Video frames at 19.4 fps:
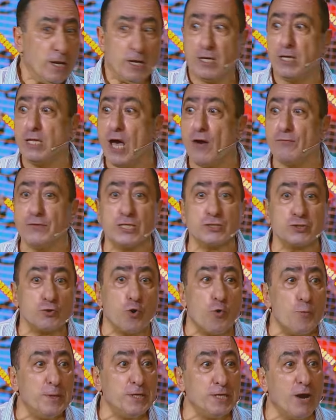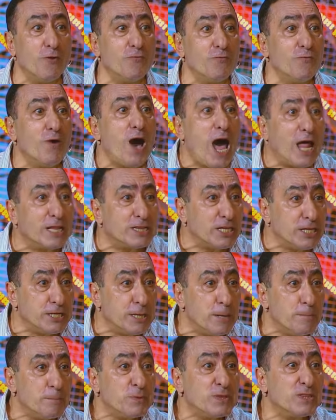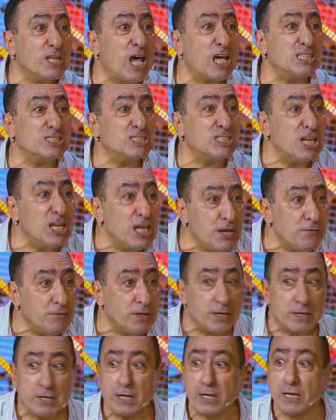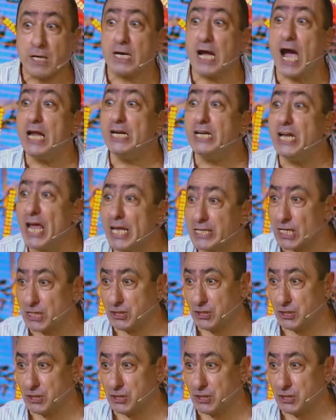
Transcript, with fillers: Главное, что у меня в ванной на сливе колено